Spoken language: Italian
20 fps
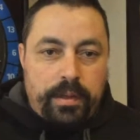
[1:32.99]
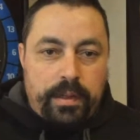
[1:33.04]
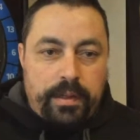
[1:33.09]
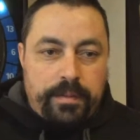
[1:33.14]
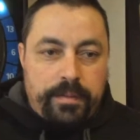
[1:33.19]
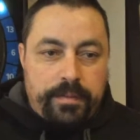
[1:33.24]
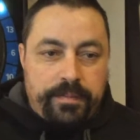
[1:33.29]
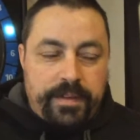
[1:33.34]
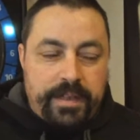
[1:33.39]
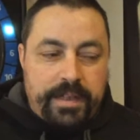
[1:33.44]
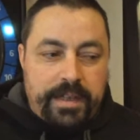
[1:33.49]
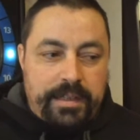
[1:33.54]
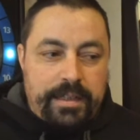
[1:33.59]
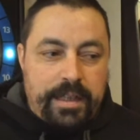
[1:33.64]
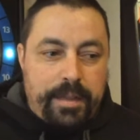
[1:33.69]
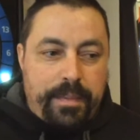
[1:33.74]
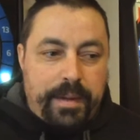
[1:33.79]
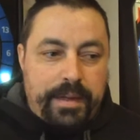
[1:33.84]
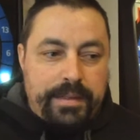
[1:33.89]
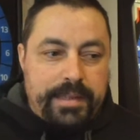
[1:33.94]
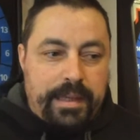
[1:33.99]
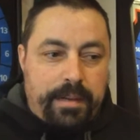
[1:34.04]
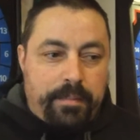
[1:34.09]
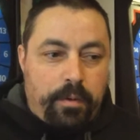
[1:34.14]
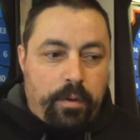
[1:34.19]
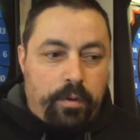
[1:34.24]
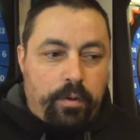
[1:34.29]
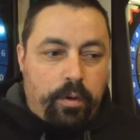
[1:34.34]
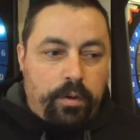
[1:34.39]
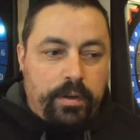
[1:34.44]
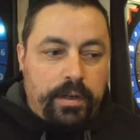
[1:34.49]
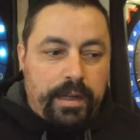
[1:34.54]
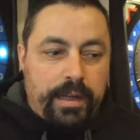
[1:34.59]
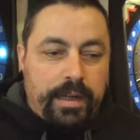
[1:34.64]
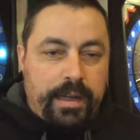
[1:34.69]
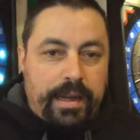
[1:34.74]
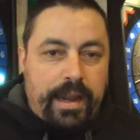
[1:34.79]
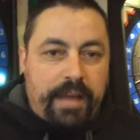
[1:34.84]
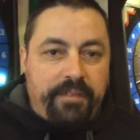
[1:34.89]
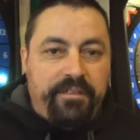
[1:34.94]
Ehm, venerdì partiamo con
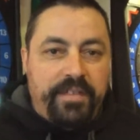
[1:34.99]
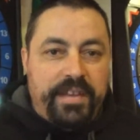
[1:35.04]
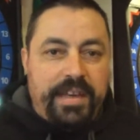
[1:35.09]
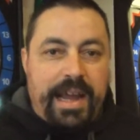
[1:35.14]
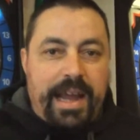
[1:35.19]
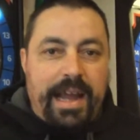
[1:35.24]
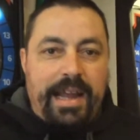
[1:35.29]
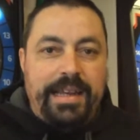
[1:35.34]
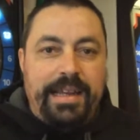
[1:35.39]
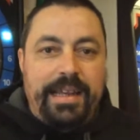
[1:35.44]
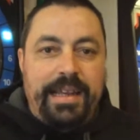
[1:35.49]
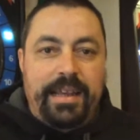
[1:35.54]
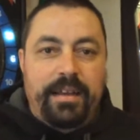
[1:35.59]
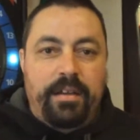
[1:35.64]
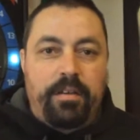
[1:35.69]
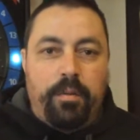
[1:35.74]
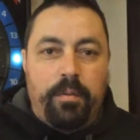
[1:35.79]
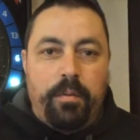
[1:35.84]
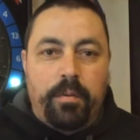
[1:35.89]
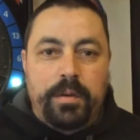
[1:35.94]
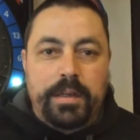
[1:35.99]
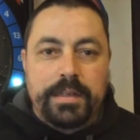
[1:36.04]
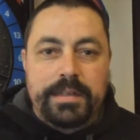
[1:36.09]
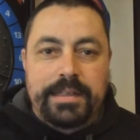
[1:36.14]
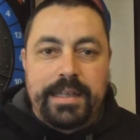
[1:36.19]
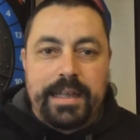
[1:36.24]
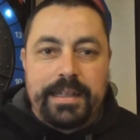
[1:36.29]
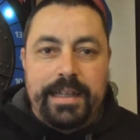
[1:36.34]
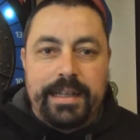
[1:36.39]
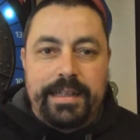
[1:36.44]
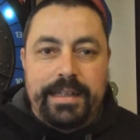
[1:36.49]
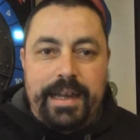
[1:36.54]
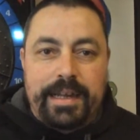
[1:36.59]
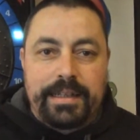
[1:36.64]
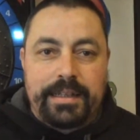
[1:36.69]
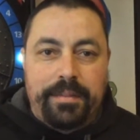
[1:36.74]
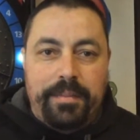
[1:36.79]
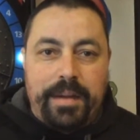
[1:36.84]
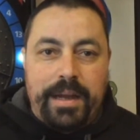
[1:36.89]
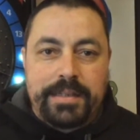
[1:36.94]
la finale comunque sia del
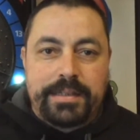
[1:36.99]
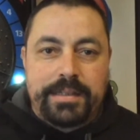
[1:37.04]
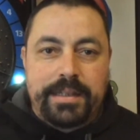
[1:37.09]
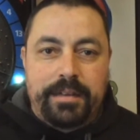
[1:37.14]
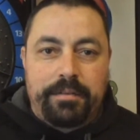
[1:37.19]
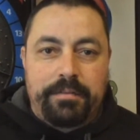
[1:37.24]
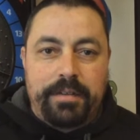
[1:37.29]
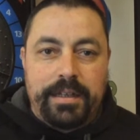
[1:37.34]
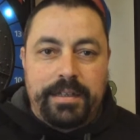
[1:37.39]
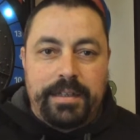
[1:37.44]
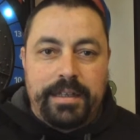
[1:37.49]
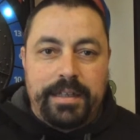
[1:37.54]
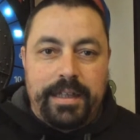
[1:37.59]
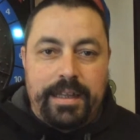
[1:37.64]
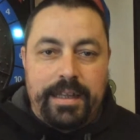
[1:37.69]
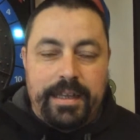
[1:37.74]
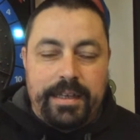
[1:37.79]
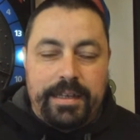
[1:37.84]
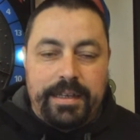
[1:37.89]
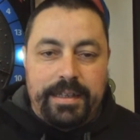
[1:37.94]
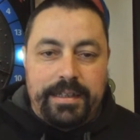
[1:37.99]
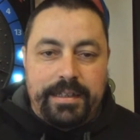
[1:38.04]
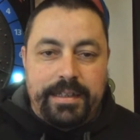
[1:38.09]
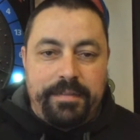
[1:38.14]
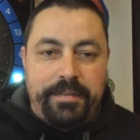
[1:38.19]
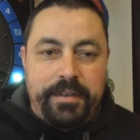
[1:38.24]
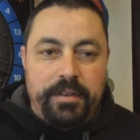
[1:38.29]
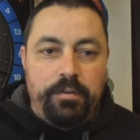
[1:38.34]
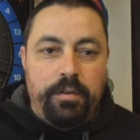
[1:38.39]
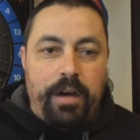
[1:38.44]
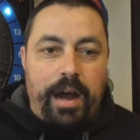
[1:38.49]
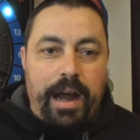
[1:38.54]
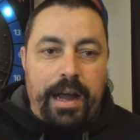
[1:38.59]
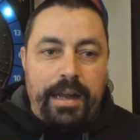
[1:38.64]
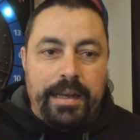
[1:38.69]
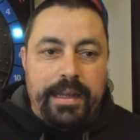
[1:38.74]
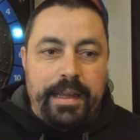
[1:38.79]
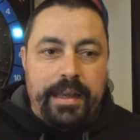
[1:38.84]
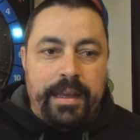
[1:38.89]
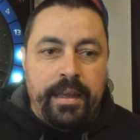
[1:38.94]
Dart Master, quindi
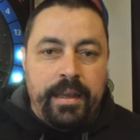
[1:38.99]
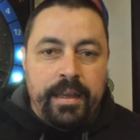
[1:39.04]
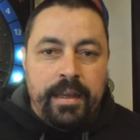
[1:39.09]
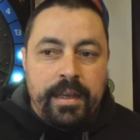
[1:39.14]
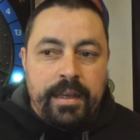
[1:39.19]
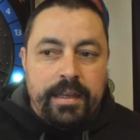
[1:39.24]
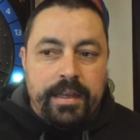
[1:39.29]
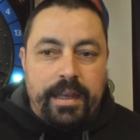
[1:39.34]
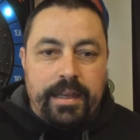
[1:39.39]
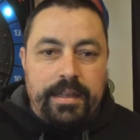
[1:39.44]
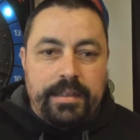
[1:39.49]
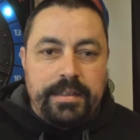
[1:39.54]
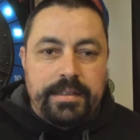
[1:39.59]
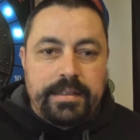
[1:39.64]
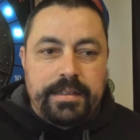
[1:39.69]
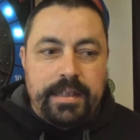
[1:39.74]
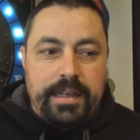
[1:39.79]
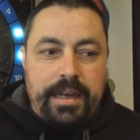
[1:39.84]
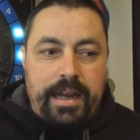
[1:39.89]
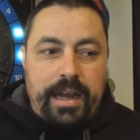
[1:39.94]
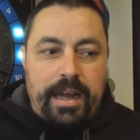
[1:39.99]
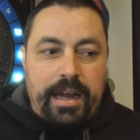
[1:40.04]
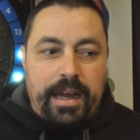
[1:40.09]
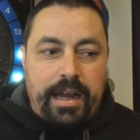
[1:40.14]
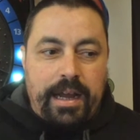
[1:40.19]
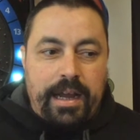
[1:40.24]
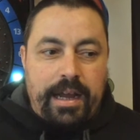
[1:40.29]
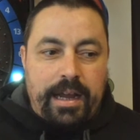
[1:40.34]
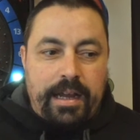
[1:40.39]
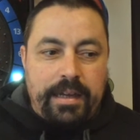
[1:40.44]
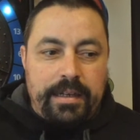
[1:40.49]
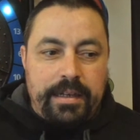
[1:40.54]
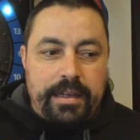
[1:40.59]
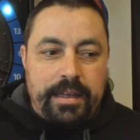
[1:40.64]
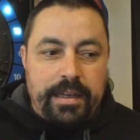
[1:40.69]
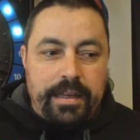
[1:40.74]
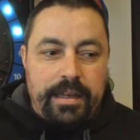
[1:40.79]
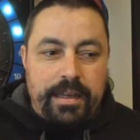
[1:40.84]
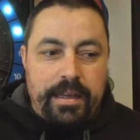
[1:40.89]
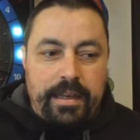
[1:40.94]
dell'individuale, che inizierà
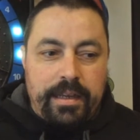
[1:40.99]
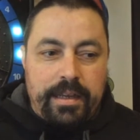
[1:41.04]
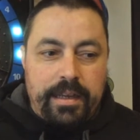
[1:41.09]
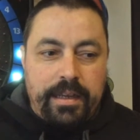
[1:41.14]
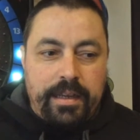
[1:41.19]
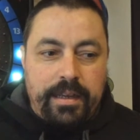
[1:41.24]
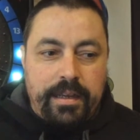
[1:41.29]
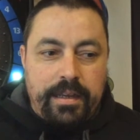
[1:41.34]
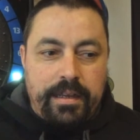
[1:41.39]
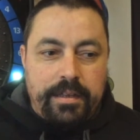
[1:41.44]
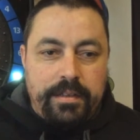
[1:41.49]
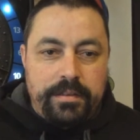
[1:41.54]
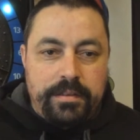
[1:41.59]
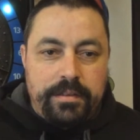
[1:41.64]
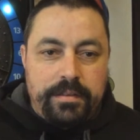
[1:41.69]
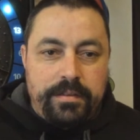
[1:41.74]
alle,